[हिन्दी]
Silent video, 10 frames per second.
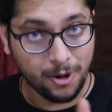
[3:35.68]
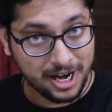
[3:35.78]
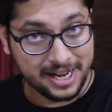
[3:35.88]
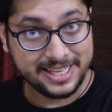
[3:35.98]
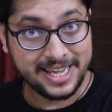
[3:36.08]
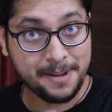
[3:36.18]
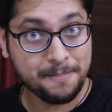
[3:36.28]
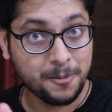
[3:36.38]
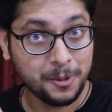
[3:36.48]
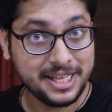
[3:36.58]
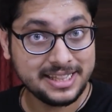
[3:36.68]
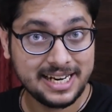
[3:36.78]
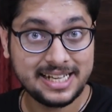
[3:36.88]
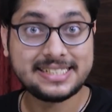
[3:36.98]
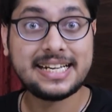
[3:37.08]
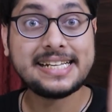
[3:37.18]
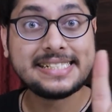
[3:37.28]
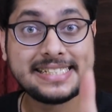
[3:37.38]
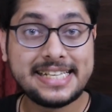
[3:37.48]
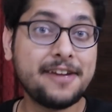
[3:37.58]
और हाँ, ये पूरी तरह से
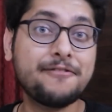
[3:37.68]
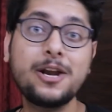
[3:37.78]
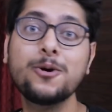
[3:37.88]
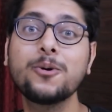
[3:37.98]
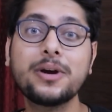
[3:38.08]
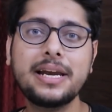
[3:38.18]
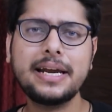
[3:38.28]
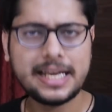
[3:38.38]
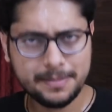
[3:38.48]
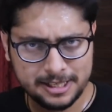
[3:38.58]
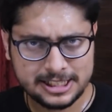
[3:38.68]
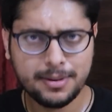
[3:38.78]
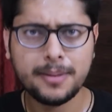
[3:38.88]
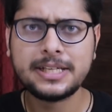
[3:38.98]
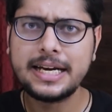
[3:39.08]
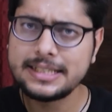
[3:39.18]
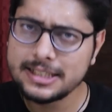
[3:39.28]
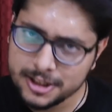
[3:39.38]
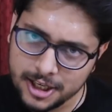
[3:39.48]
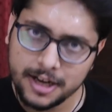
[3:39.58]
सेफ़ है लोगों के लिए इनके पास तमाम सारे ऐसे
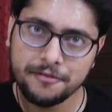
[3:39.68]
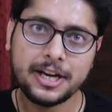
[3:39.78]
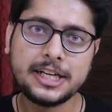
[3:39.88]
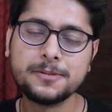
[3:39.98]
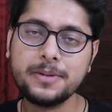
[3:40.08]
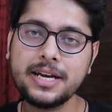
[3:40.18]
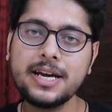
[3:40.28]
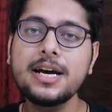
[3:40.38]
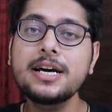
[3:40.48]
सर्टिफिकेट्स भी हैं